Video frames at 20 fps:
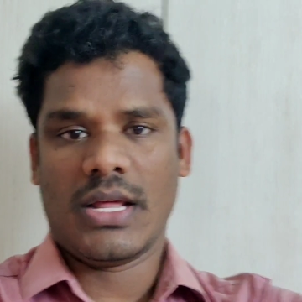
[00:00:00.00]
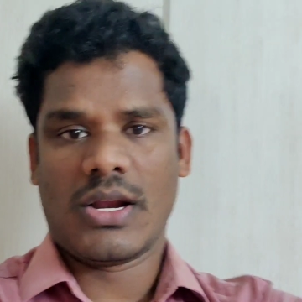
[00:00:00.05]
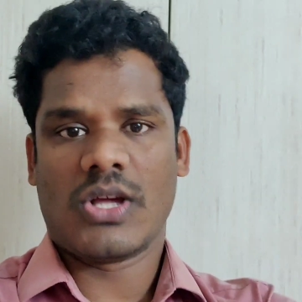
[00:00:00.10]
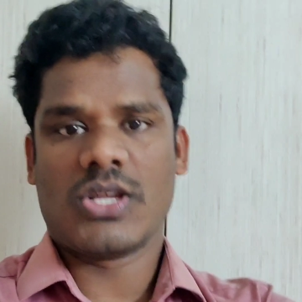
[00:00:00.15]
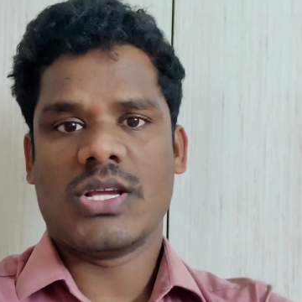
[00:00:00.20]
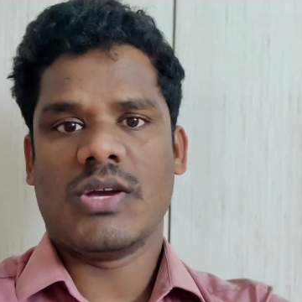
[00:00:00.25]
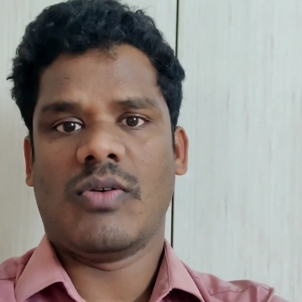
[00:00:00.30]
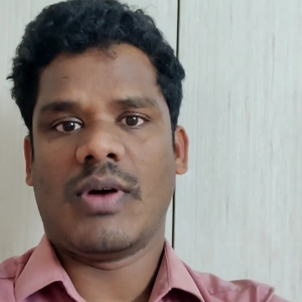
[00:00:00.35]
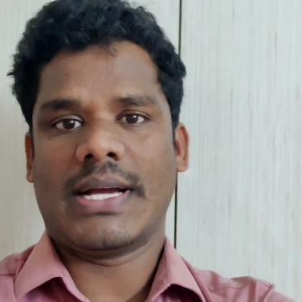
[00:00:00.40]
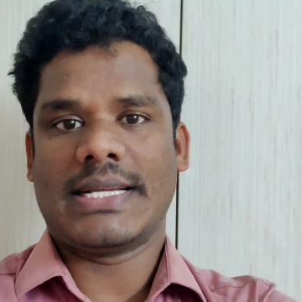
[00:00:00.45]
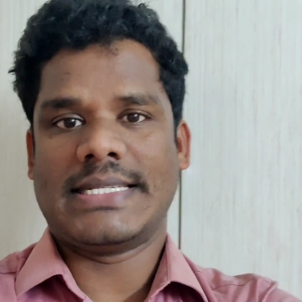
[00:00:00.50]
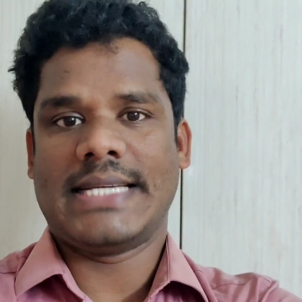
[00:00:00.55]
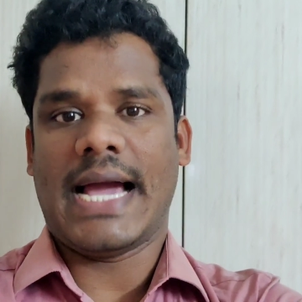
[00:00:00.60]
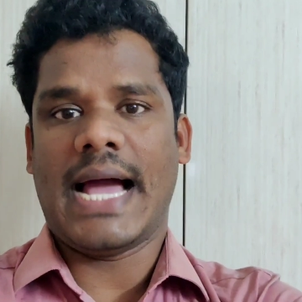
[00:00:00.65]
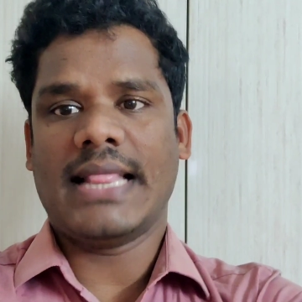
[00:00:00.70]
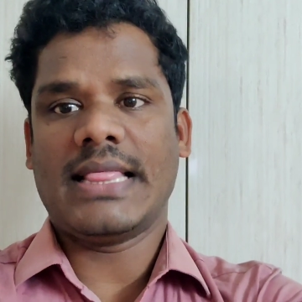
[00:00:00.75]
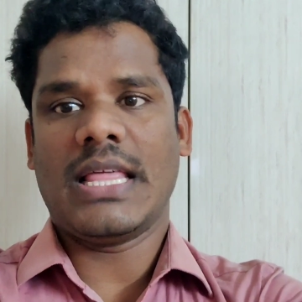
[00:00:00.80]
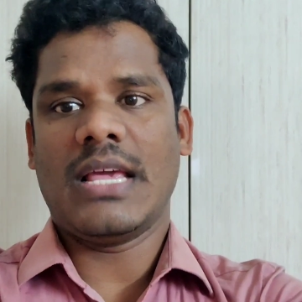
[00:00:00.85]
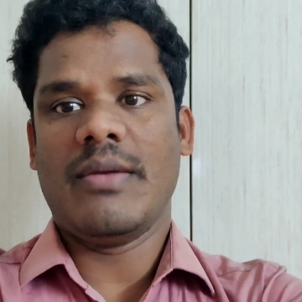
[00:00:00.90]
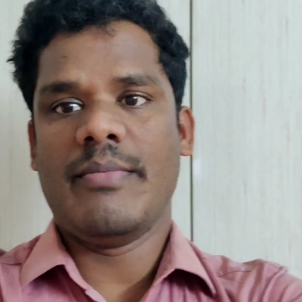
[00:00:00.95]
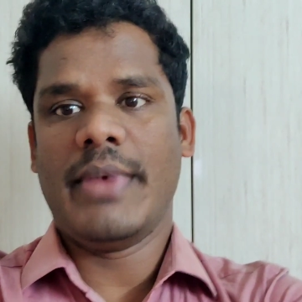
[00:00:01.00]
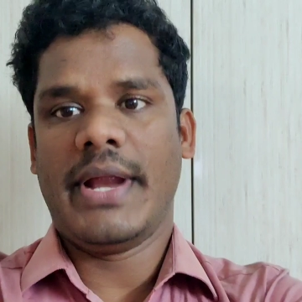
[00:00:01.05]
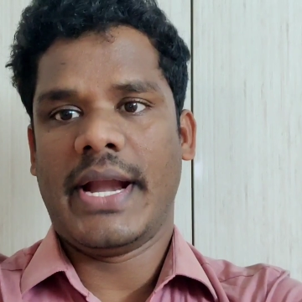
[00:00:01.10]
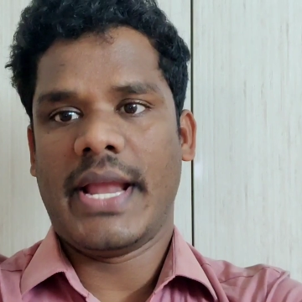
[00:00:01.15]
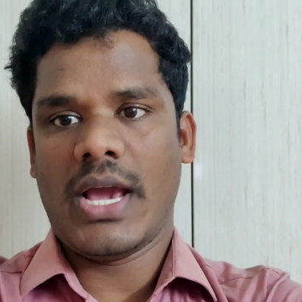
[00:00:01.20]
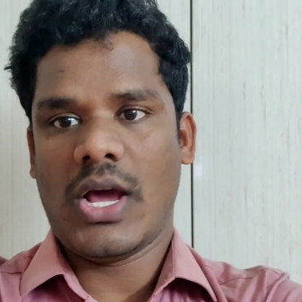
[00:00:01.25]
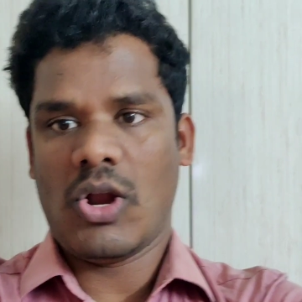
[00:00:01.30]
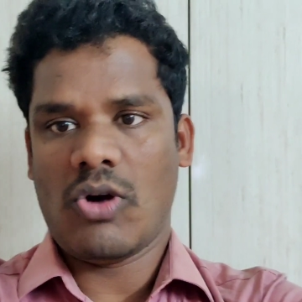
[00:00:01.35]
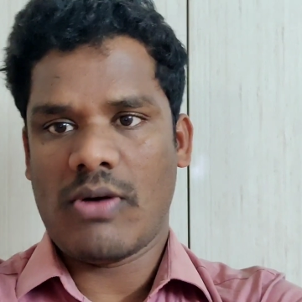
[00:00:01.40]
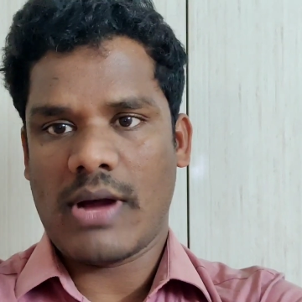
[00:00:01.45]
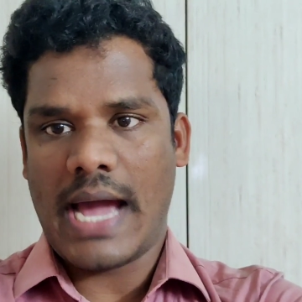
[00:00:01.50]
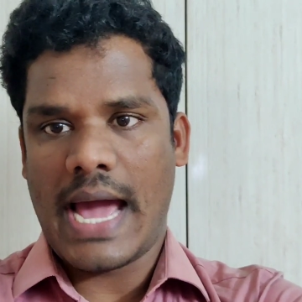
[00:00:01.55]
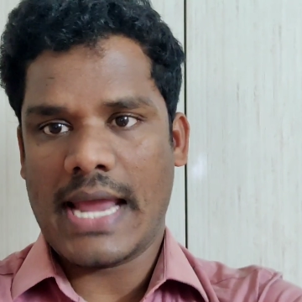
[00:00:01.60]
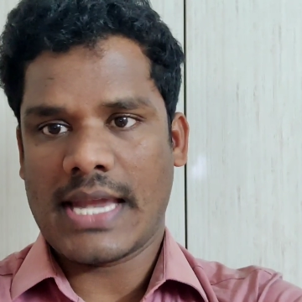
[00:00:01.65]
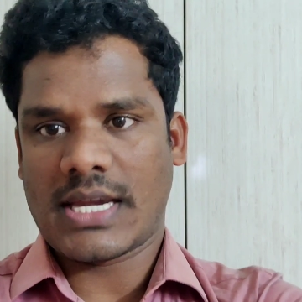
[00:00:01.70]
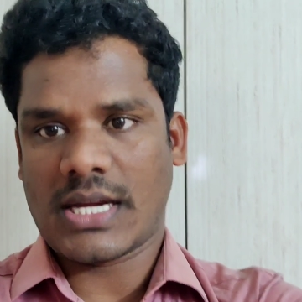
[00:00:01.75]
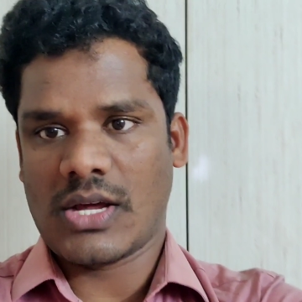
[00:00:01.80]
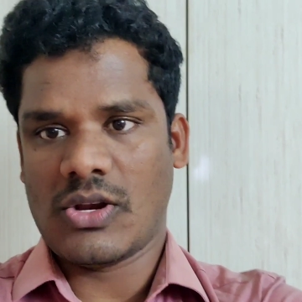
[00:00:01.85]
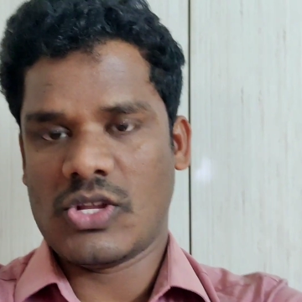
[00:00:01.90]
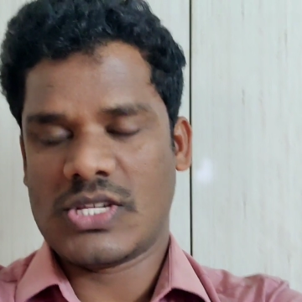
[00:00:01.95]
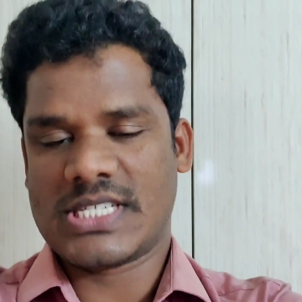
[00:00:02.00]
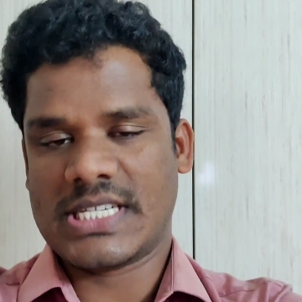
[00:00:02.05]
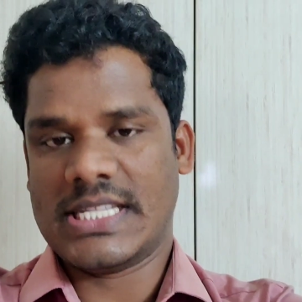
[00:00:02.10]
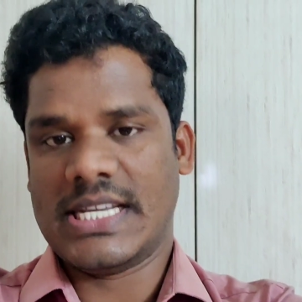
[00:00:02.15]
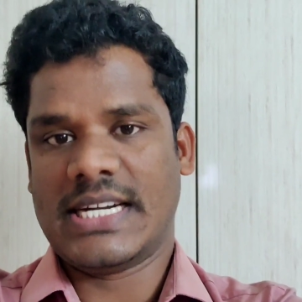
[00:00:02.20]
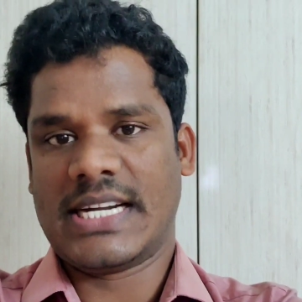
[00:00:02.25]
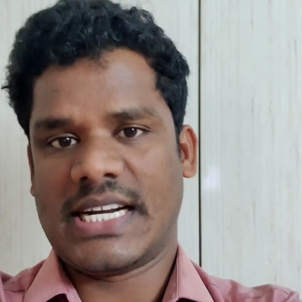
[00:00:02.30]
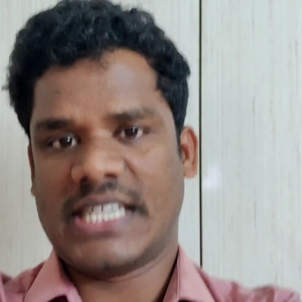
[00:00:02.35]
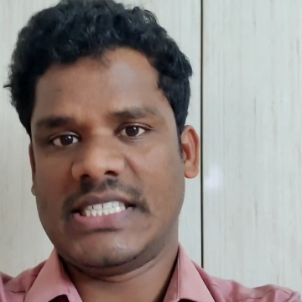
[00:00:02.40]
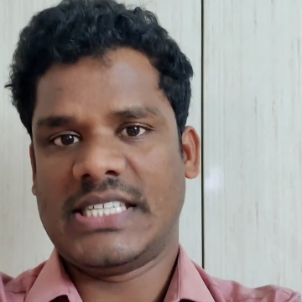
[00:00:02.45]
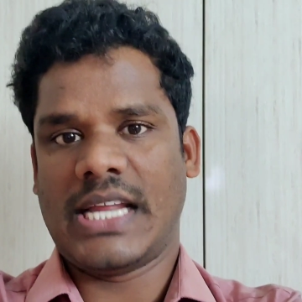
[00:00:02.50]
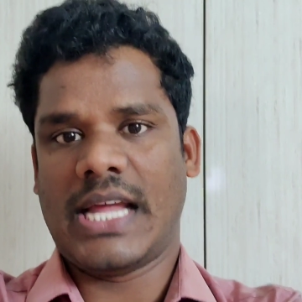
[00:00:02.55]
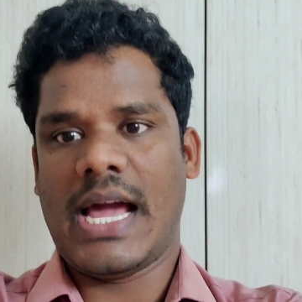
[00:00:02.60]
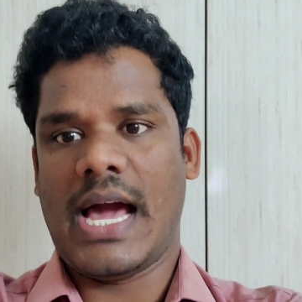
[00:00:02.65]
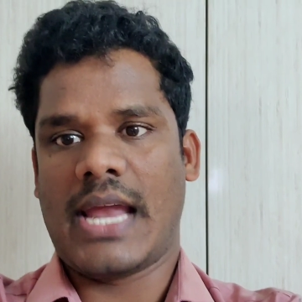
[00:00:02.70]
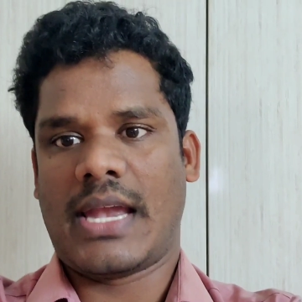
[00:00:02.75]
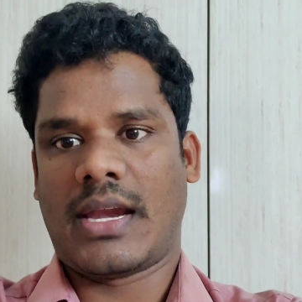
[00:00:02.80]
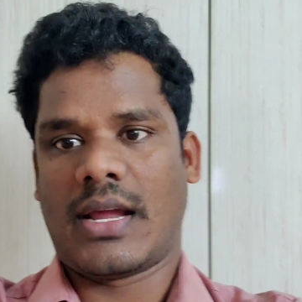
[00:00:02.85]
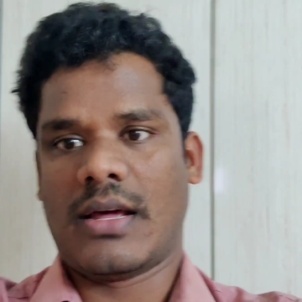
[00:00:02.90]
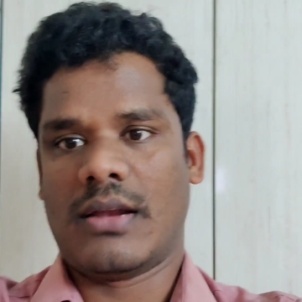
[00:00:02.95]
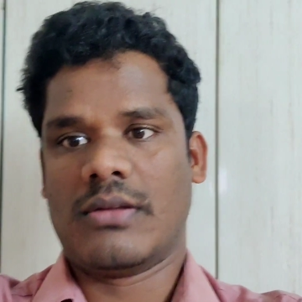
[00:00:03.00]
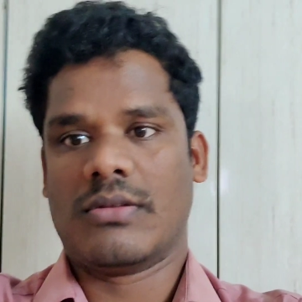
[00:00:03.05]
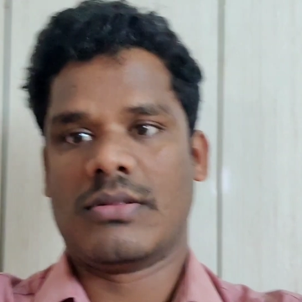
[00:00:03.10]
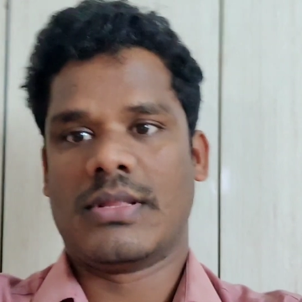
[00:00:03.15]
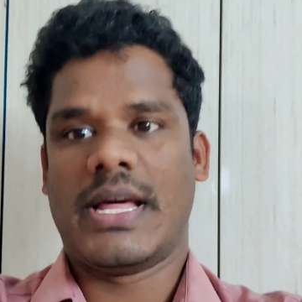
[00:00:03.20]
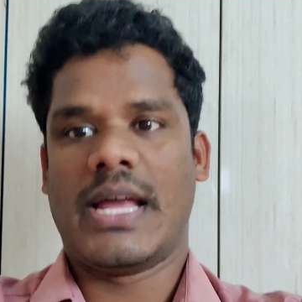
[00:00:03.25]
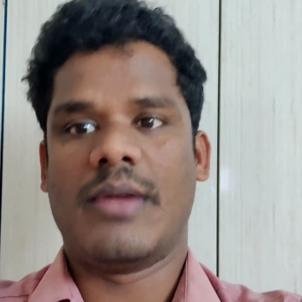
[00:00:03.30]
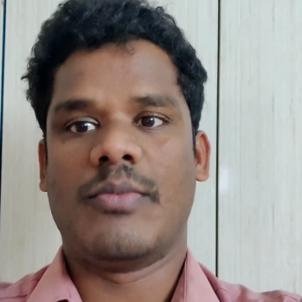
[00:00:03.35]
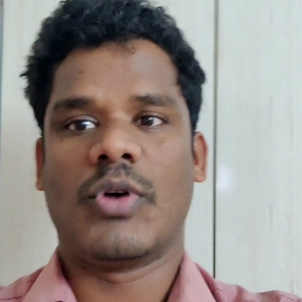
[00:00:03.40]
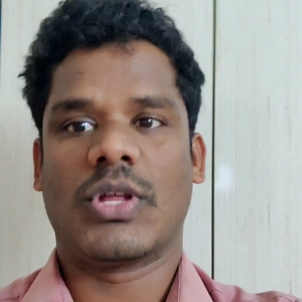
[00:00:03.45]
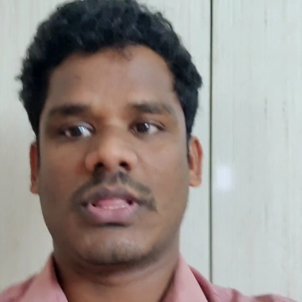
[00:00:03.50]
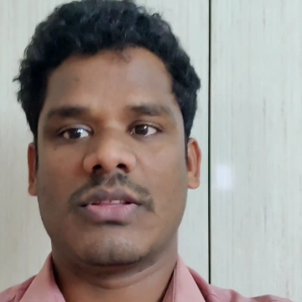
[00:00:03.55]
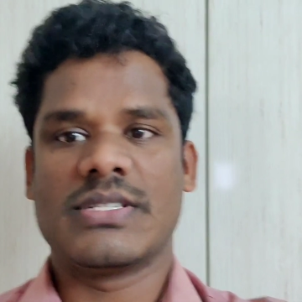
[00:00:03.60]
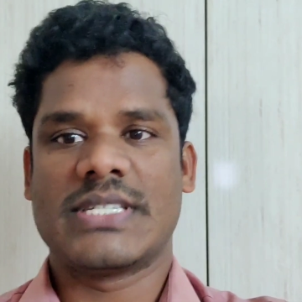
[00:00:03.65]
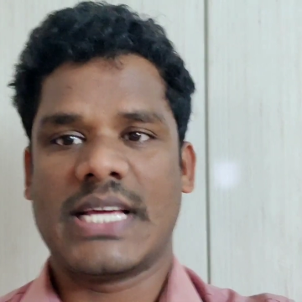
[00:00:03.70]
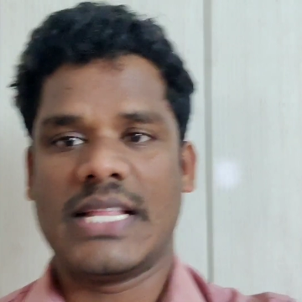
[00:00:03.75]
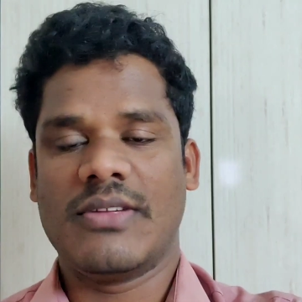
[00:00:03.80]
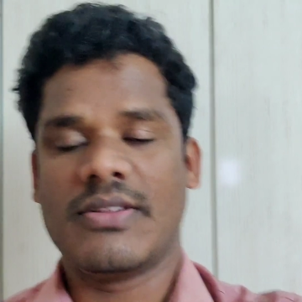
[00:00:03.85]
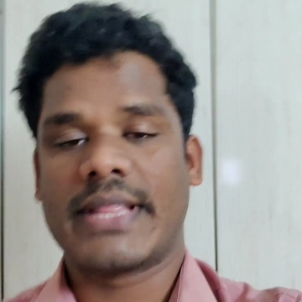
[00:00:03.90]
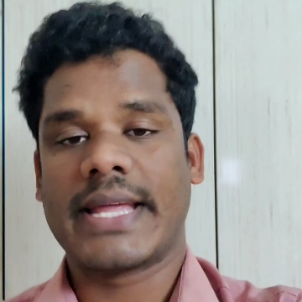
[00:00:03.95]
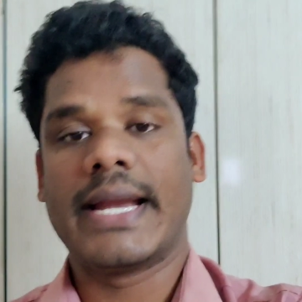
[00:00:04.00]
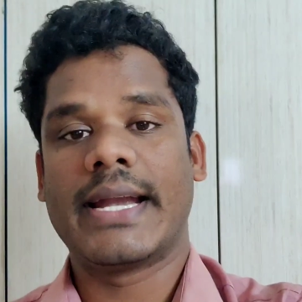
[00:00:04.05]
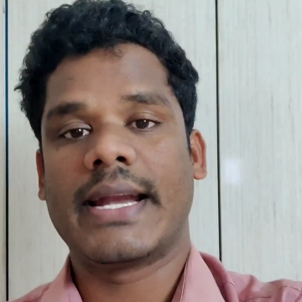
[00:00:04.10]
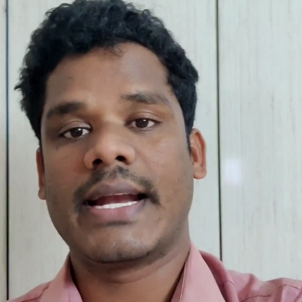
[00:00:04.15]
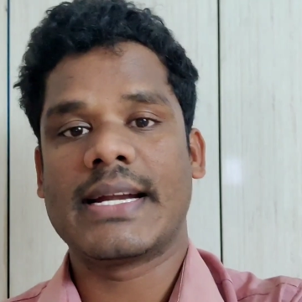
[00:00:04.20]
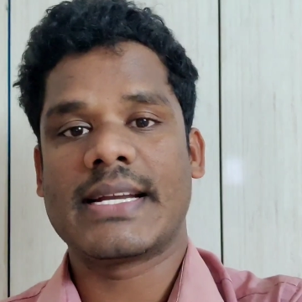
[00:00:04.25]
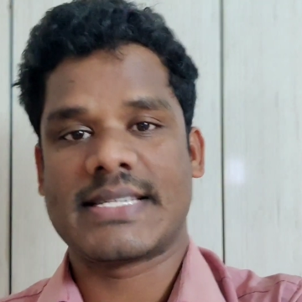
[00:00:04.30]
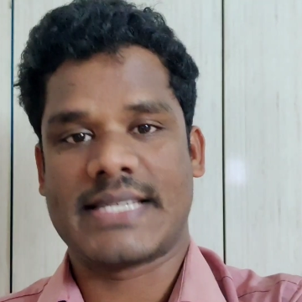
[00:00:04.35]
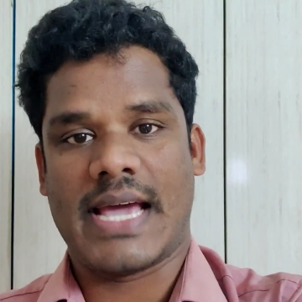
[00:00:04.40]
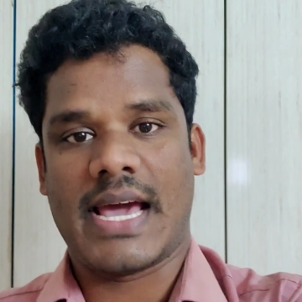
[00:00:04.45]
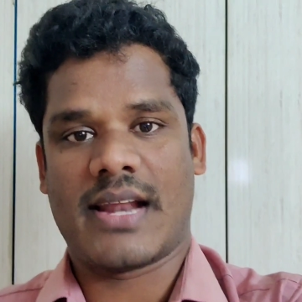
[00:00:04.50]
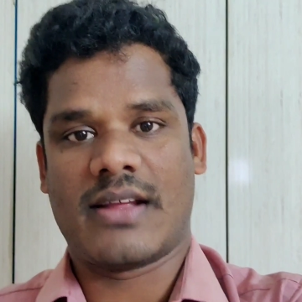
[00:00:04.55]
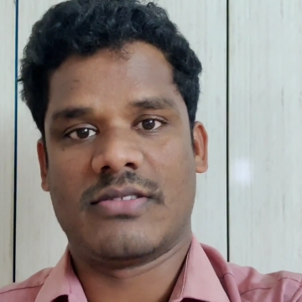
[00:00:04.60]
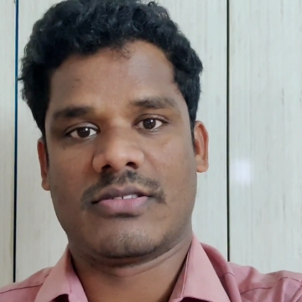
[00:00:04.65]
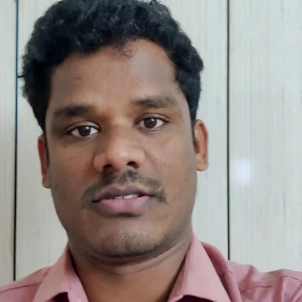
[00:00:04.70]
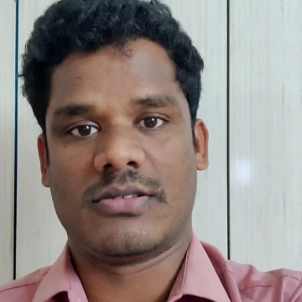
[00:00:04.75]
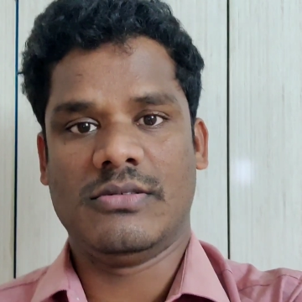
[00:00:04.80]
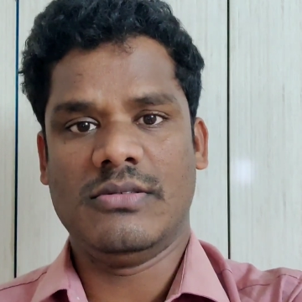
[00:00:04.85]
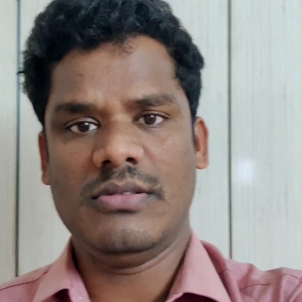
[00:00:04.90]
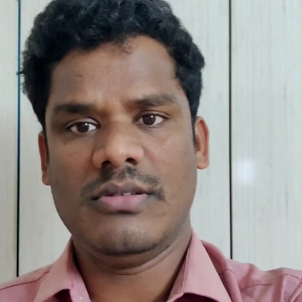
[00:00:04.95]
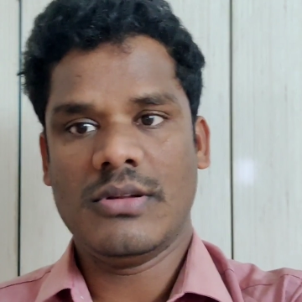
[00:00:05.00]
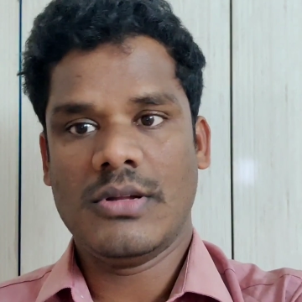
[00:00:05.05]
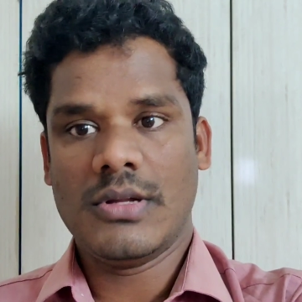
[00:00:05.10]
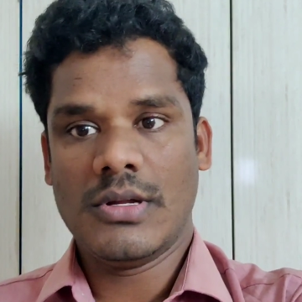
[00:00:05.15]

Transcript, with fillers: ఈరోజు ఒక జాతీయ మీడియాలో ఒక ఆర్టికల్ వచ్చింది ఇంట్రెస్టింగ్ ఆర్టికల్ దాన్ని మొత్తం చదివితే ఏంటంటే సారాంశం